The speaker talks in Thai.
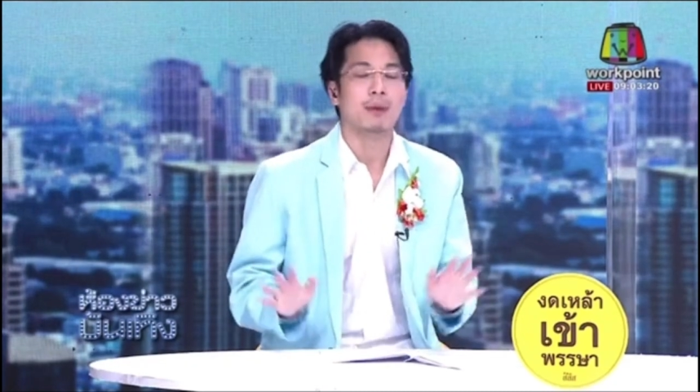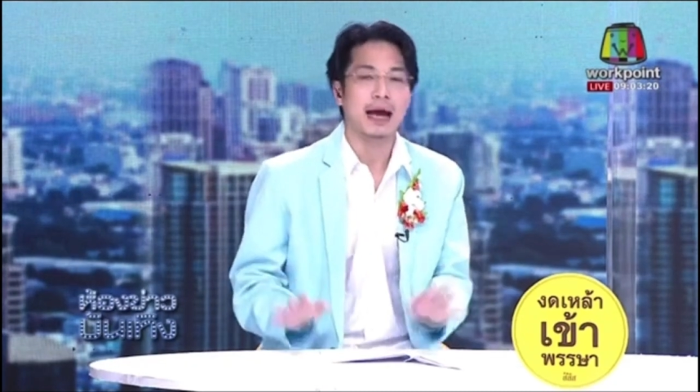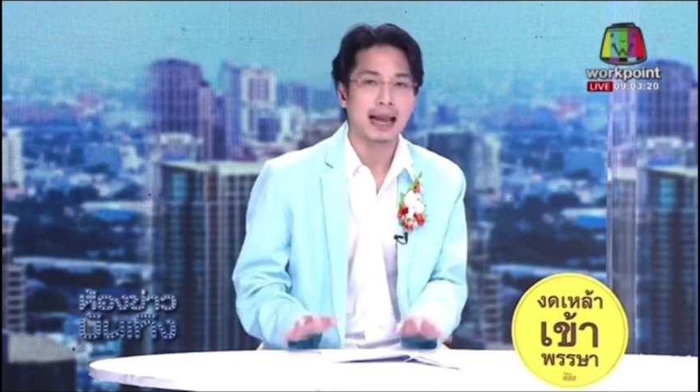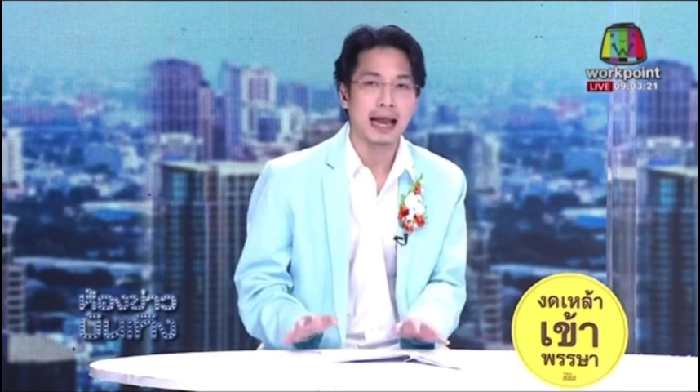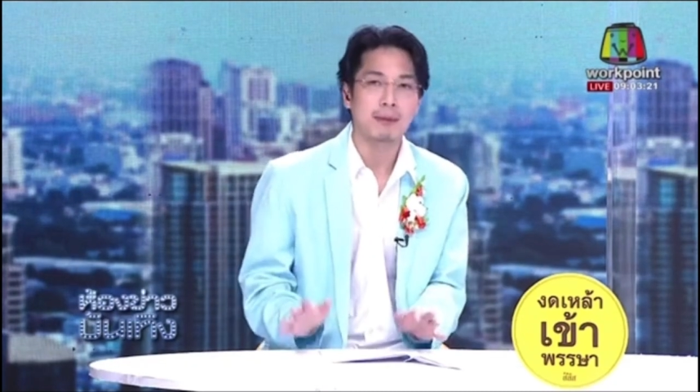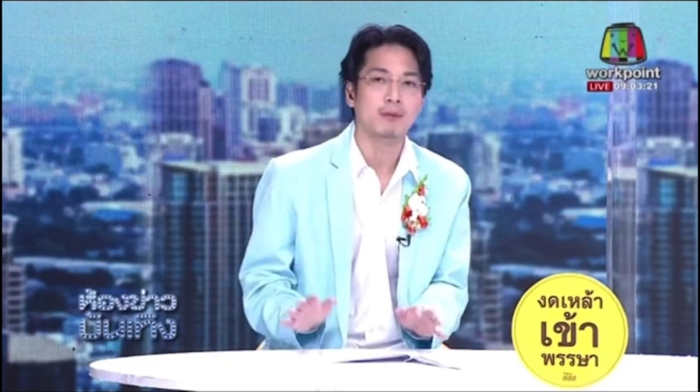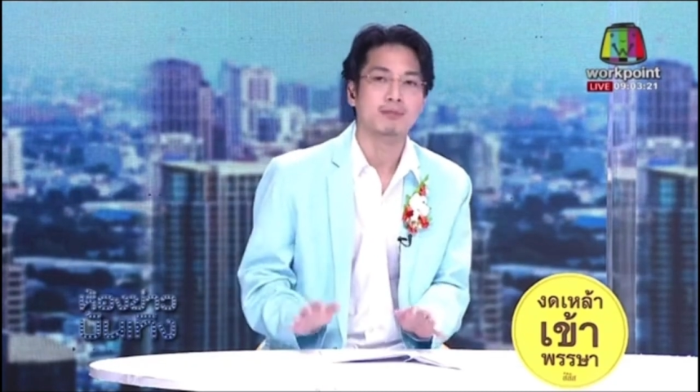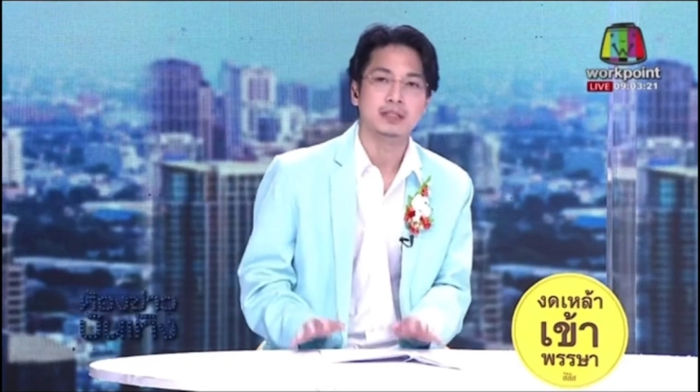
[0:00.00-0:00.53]
ผมน่า
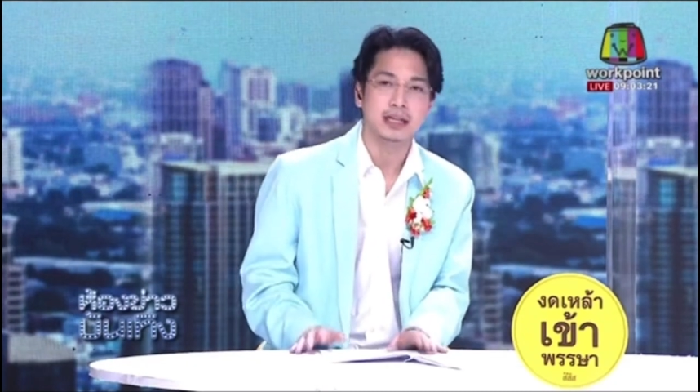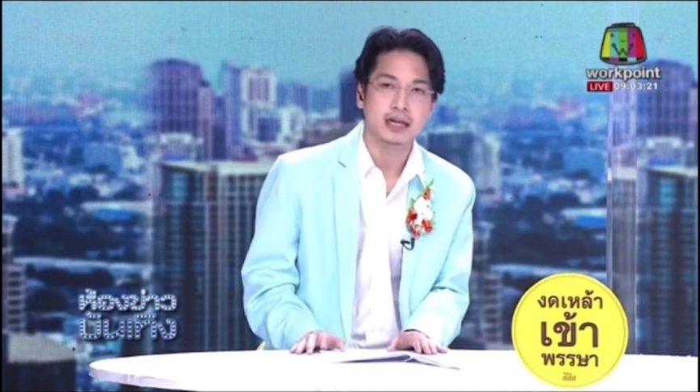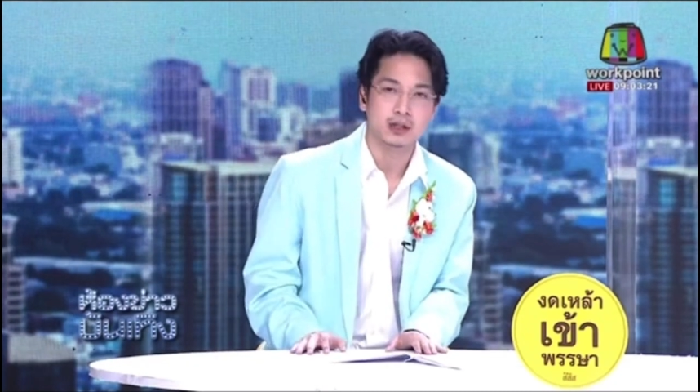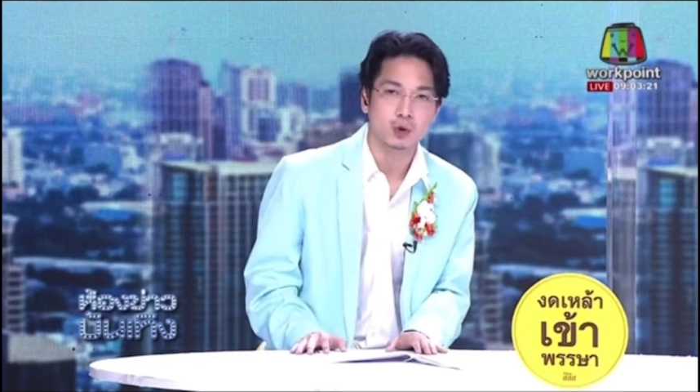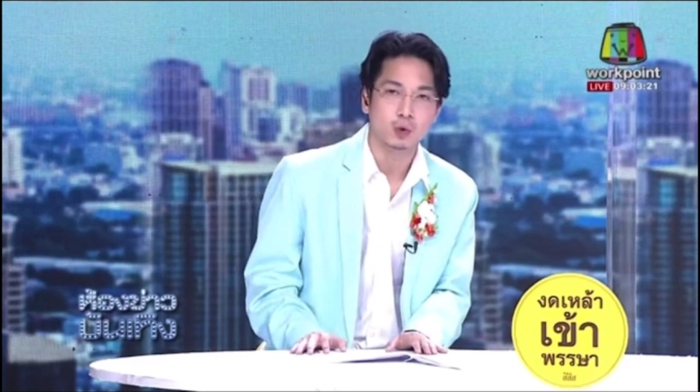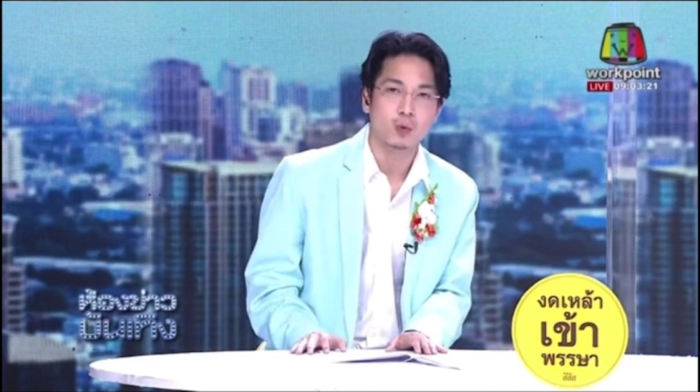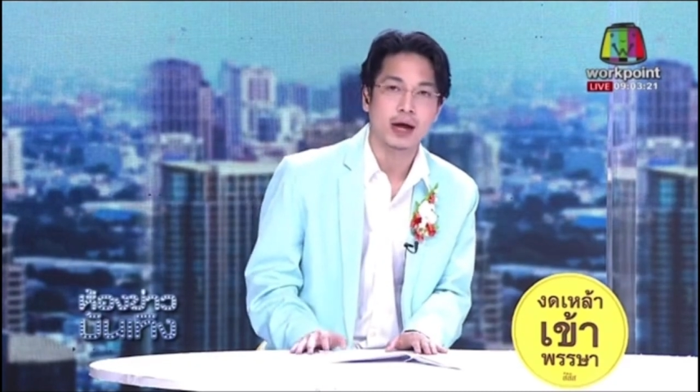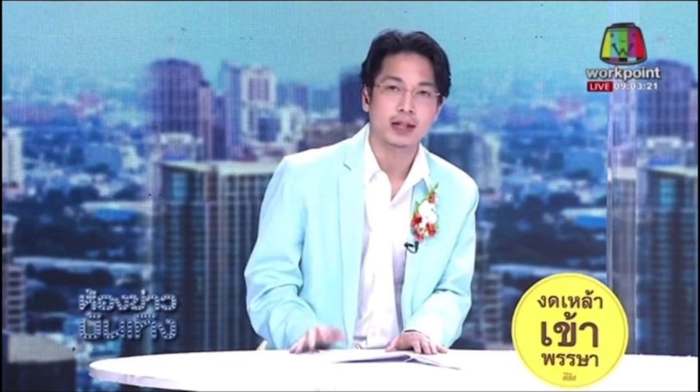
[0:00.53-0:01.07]
รักผมเจอกั
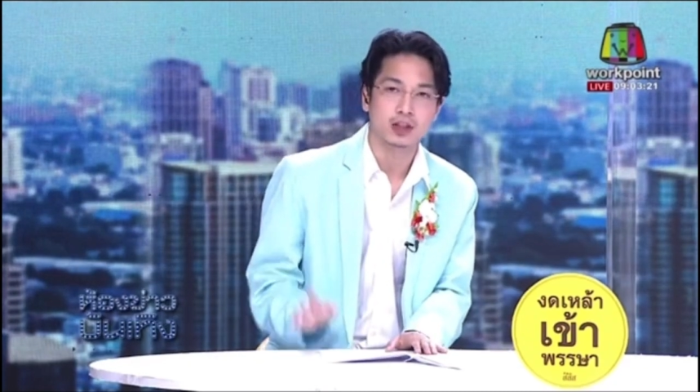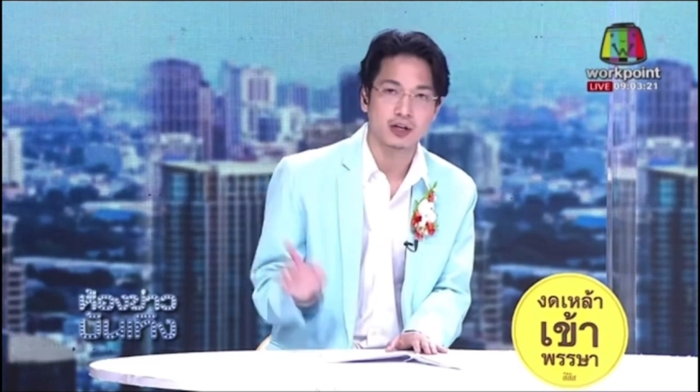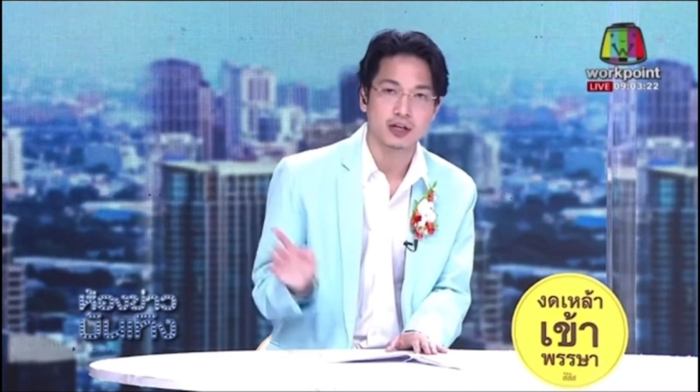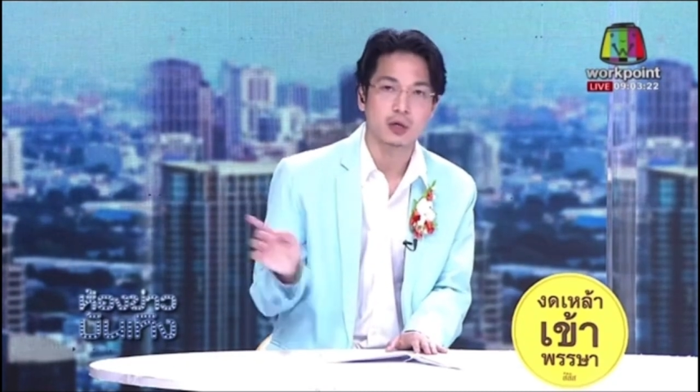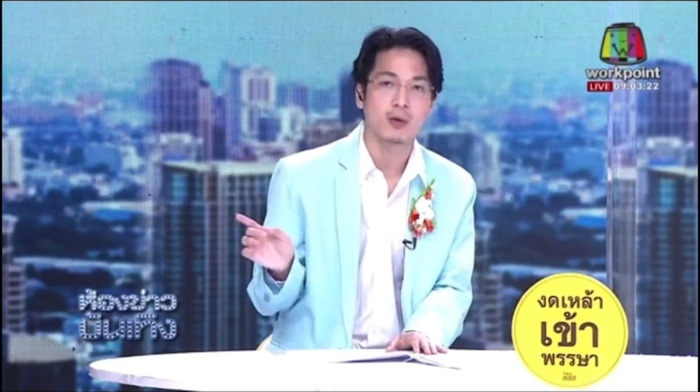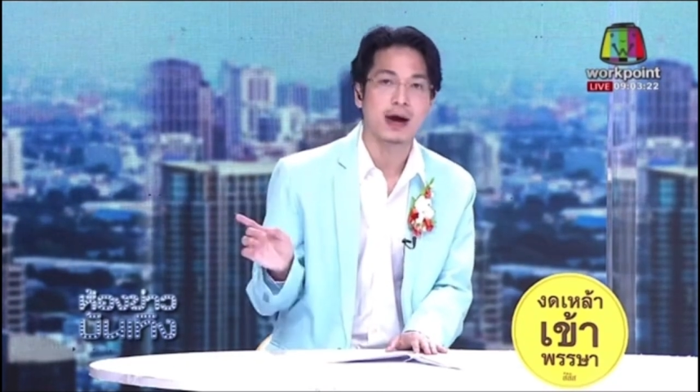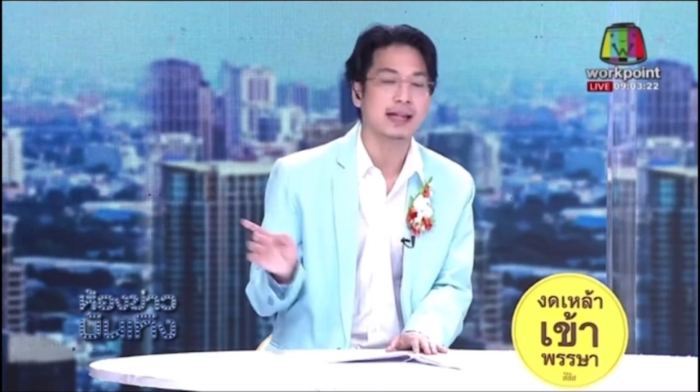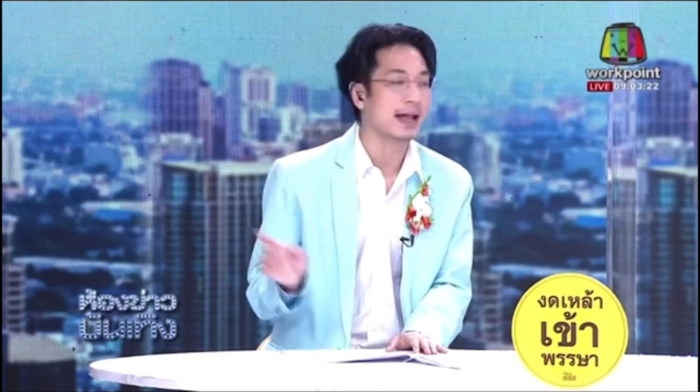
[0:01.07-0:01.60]
นทุกวันตอน
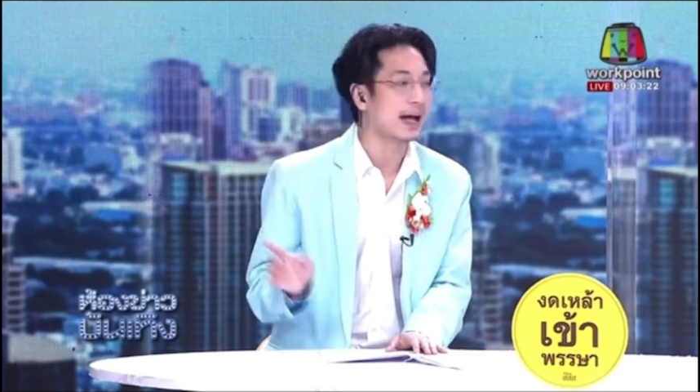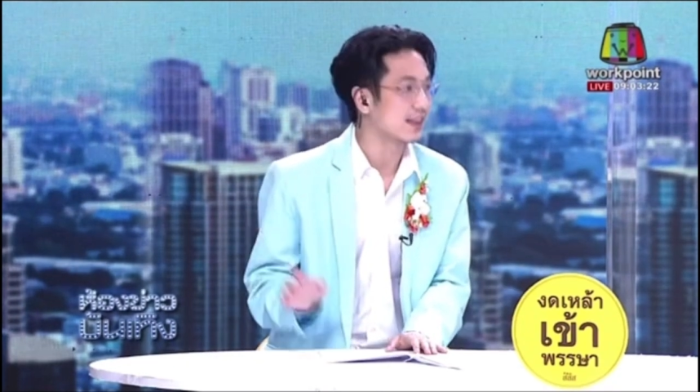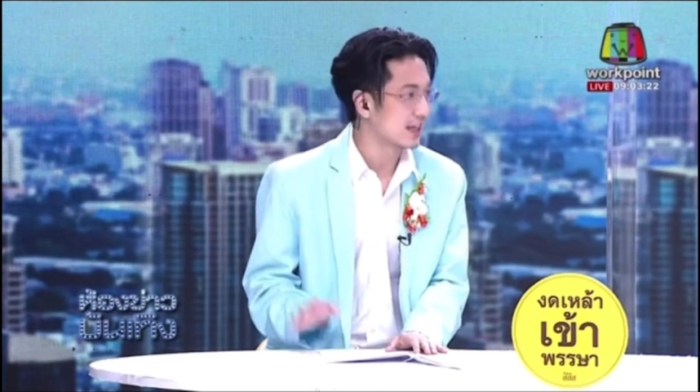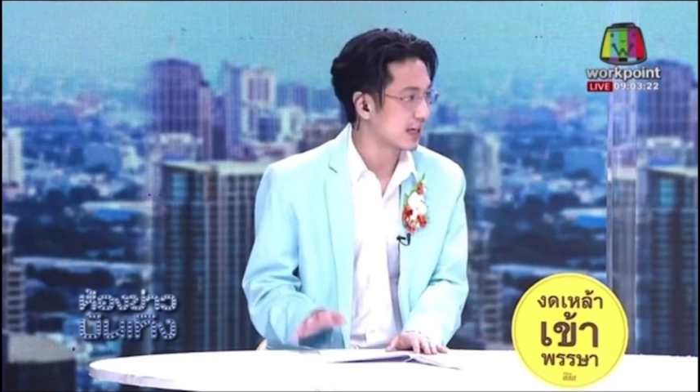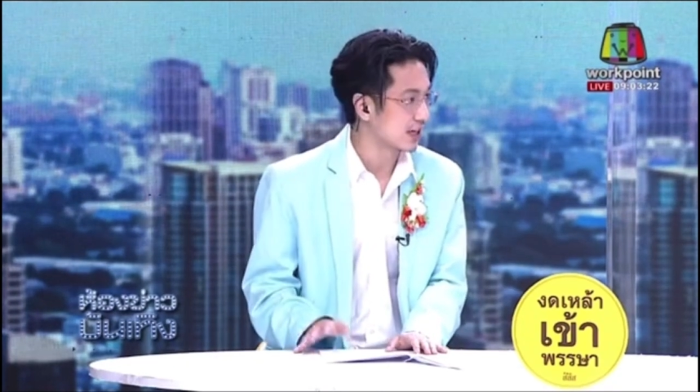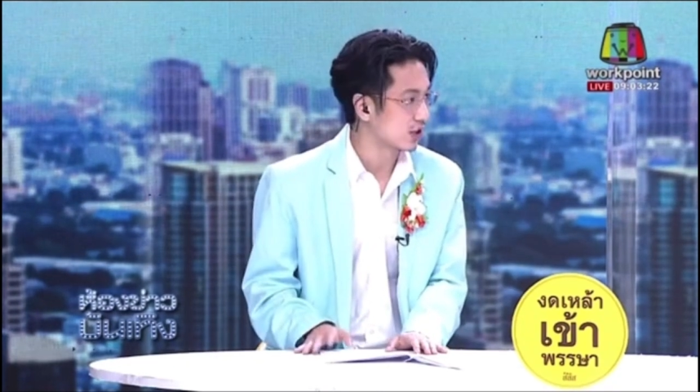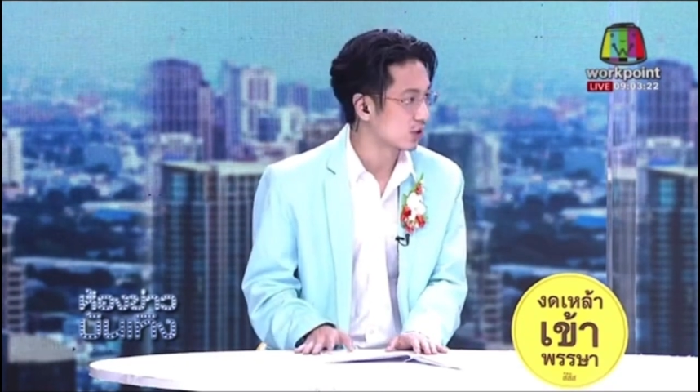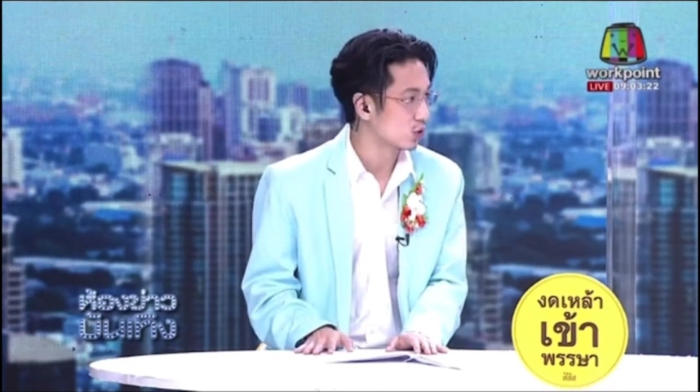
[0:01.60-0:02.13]
นี้ไหว้ศาสต
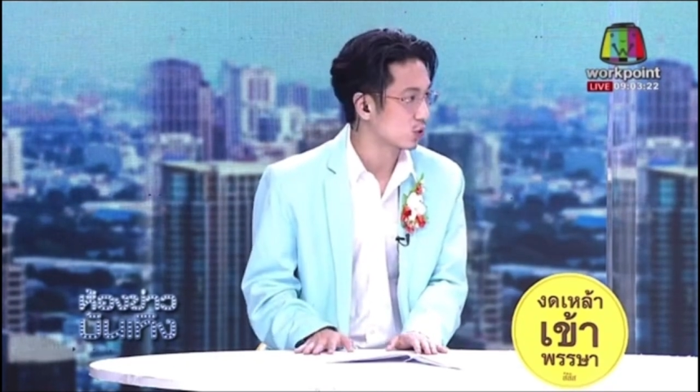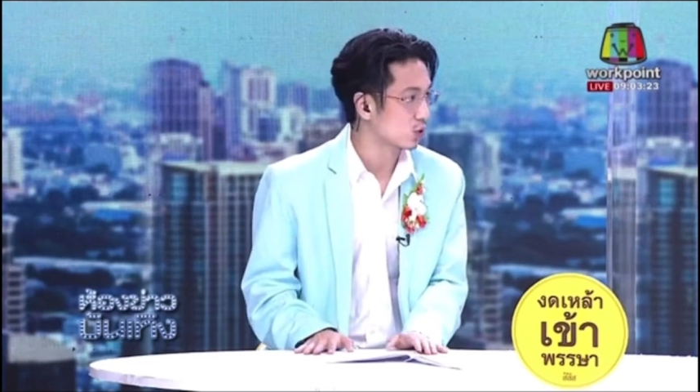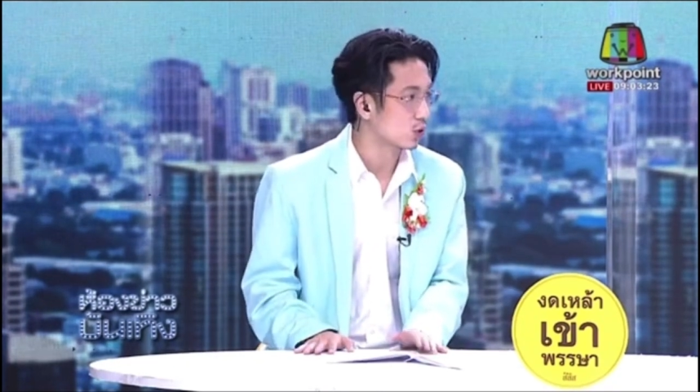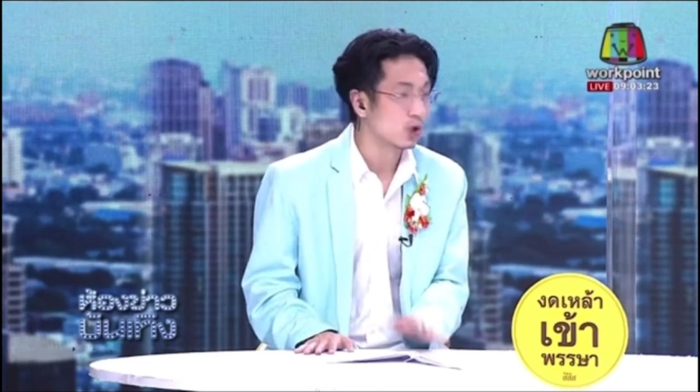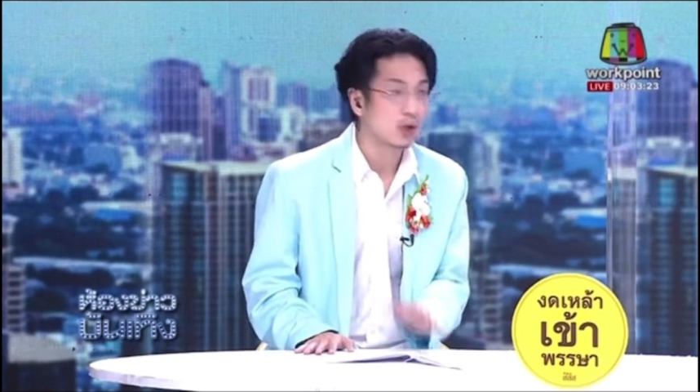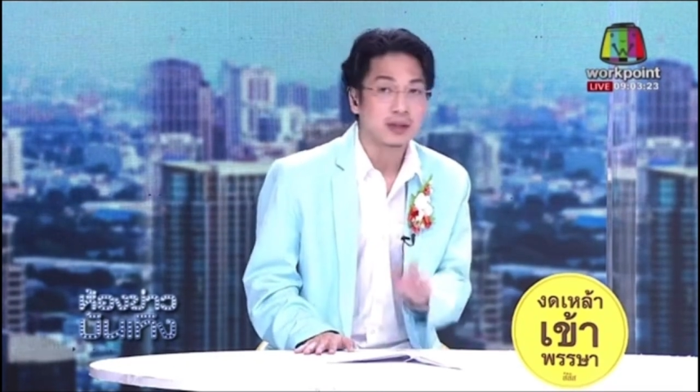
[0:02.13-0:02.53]
ร์จีนอยู่